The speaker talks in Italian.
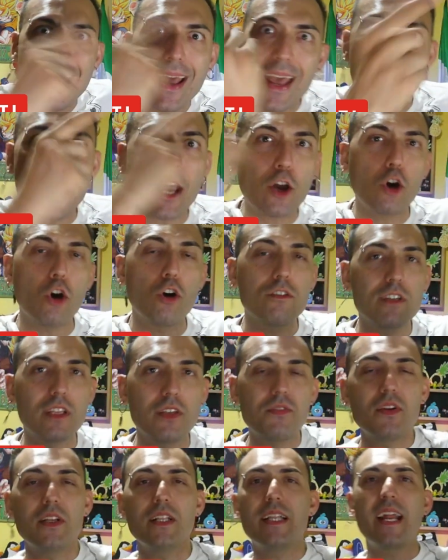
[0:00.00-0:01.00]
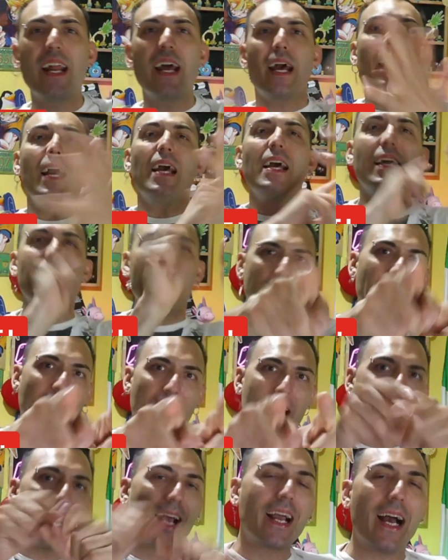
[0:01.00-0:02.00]
e condividere.
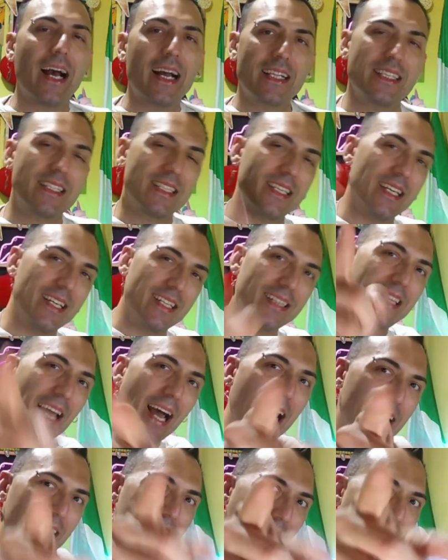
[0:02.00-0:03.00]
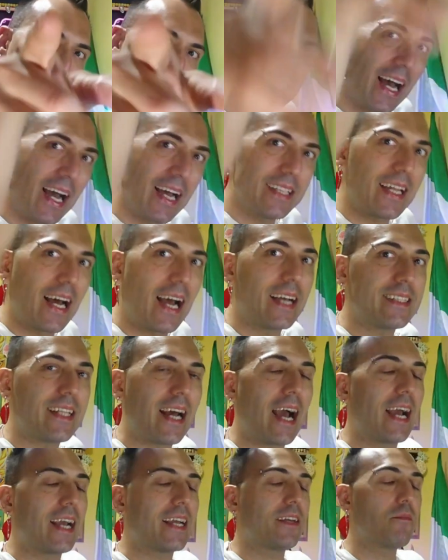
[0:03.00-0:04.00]
Dai ragazzi, dai dai dai dai
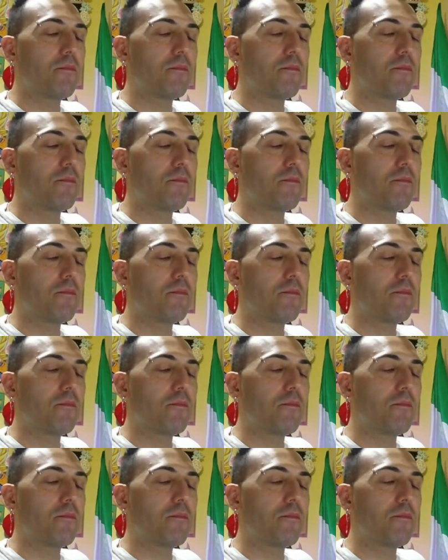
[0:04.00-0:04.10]
dai.